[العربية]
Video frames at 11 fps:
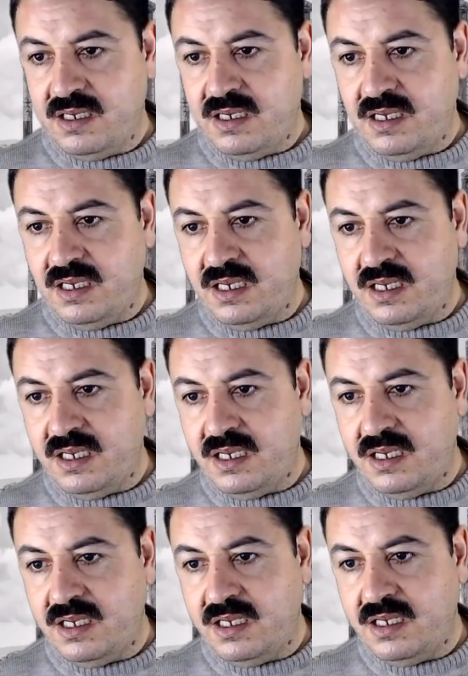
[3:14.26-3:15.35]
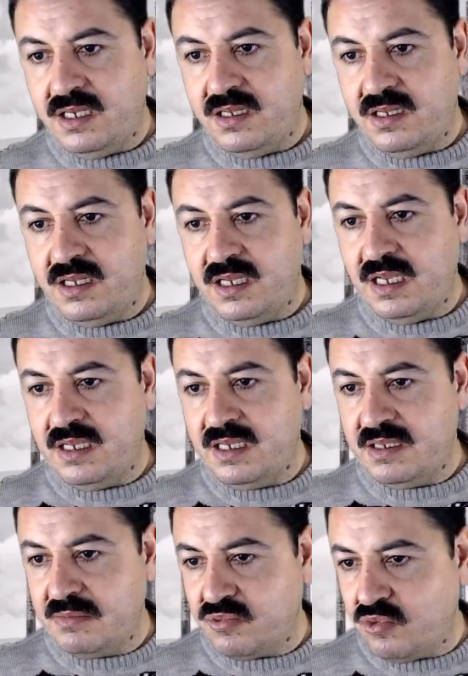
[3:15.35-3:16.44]
آه،
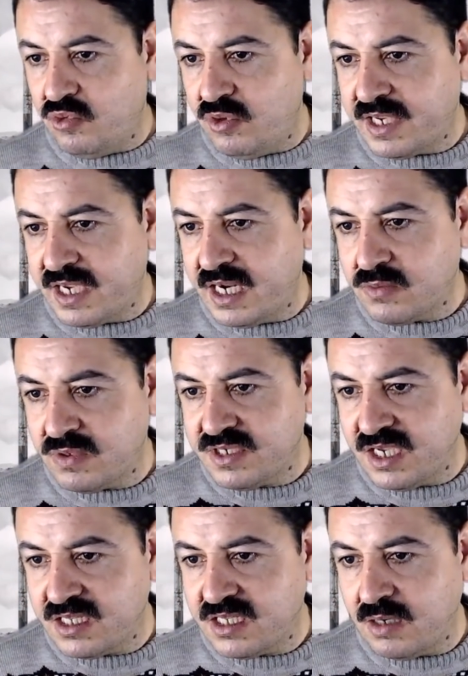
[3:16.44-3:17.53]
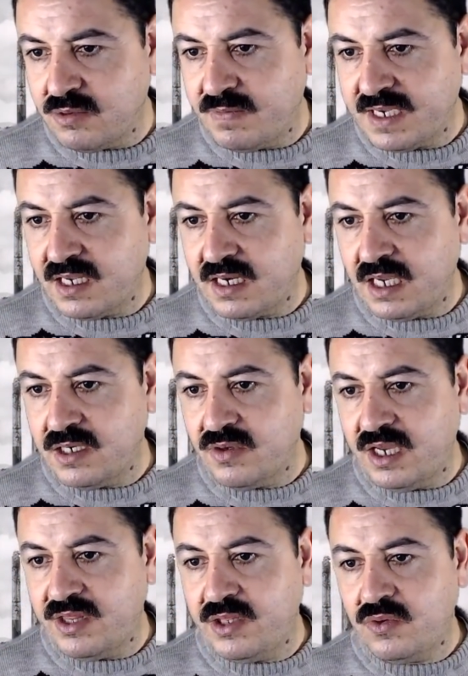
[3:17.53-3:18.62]
يقول كانت وصيه ابو بكر ان
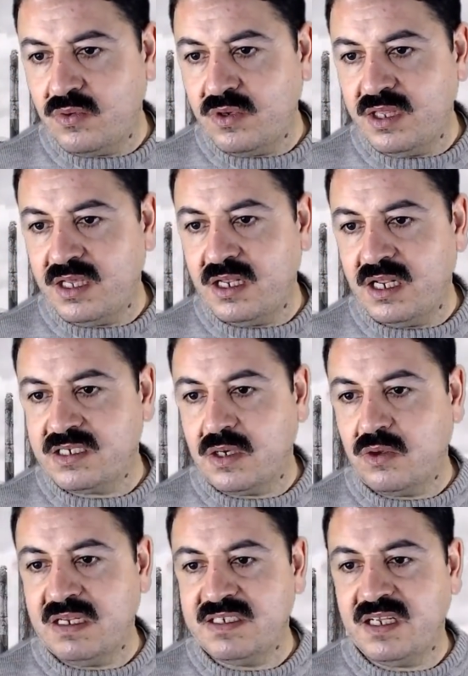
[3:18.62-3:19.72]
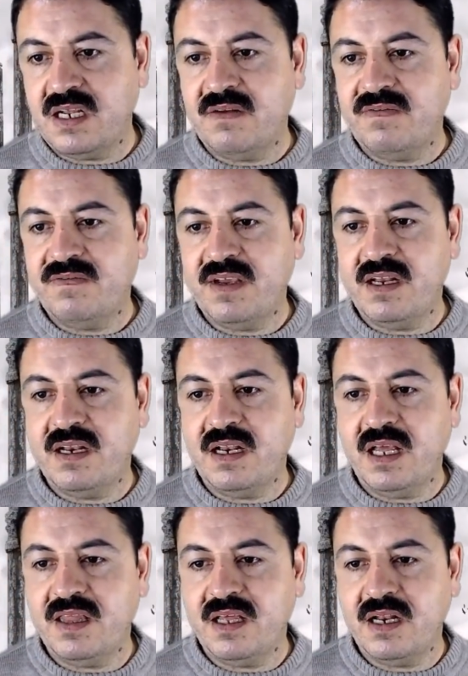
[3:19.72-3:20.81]
يؤذنوا اذا نزلوا منزلا فان
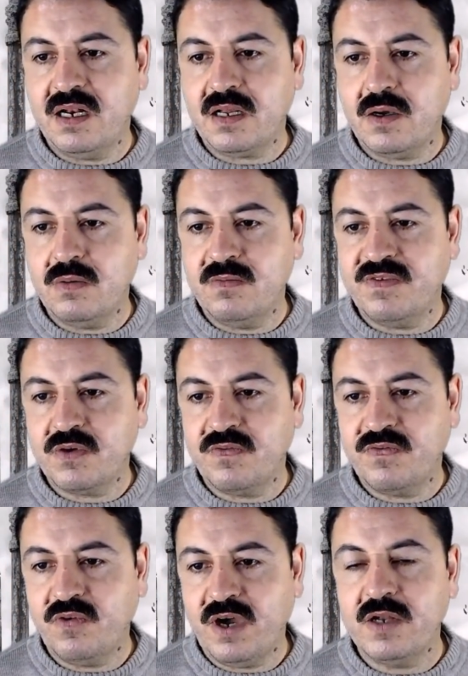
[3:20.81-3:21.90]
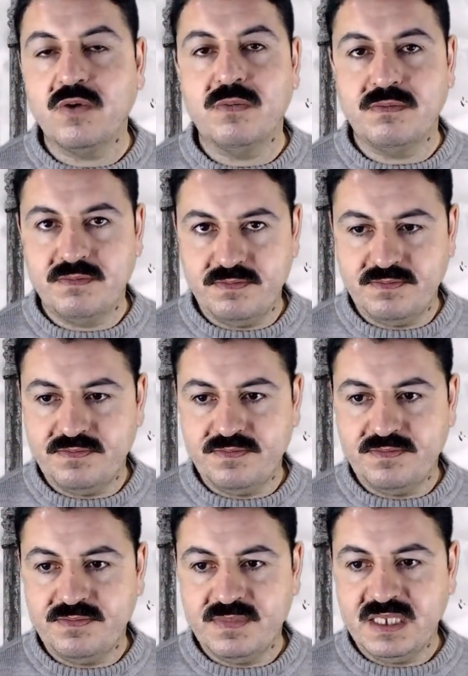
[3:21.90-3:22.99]
اذن القوم فكفوا عنهم
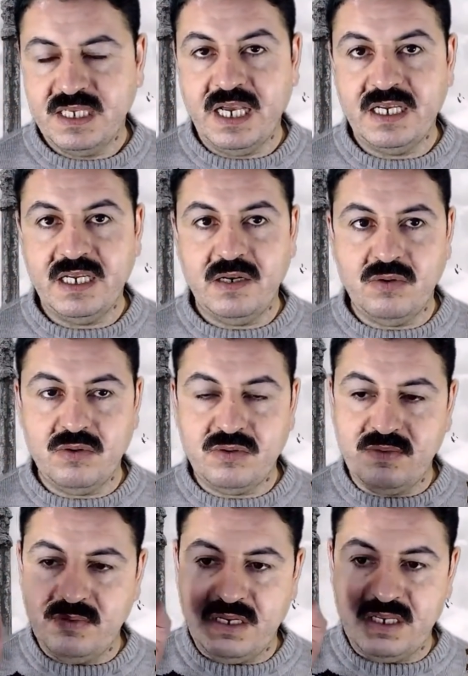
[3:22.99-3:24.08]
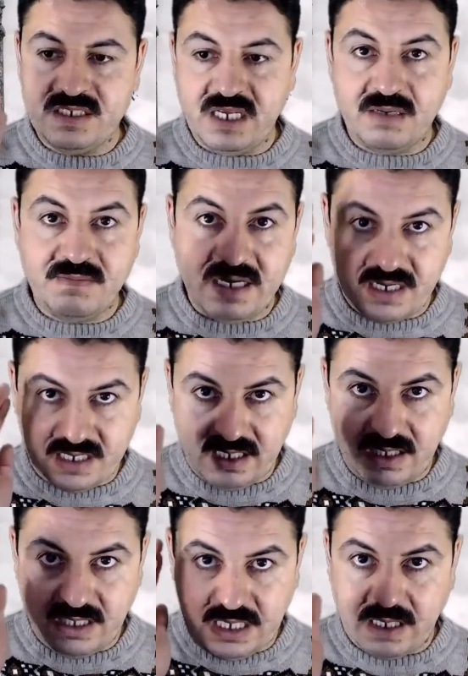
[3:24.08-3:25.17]
يعني انه يعني صار معركه اذا
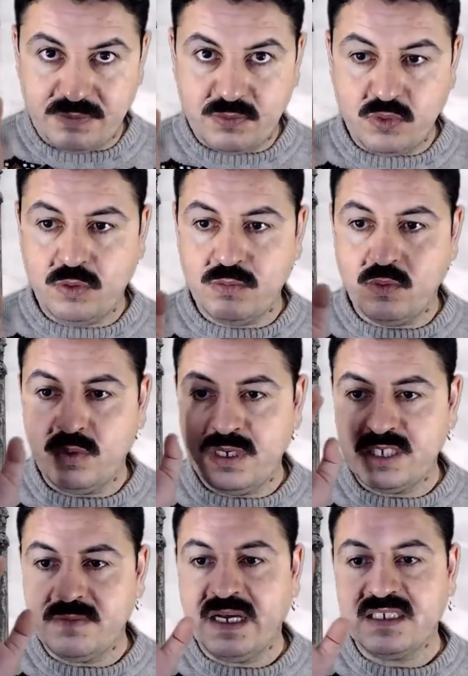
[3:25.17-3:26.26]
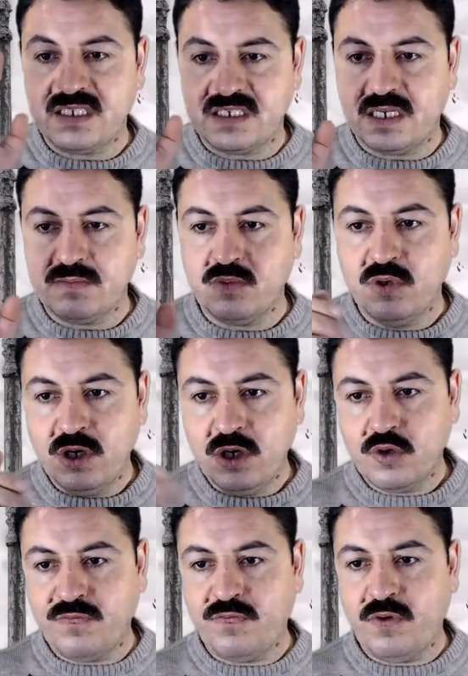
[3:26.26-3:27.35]
حاربتوهم والجماعه استسلموا
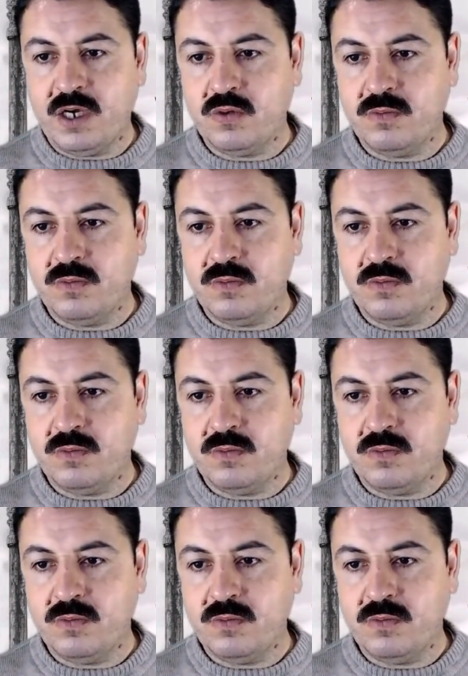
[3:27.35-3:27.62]
كفوا عنهم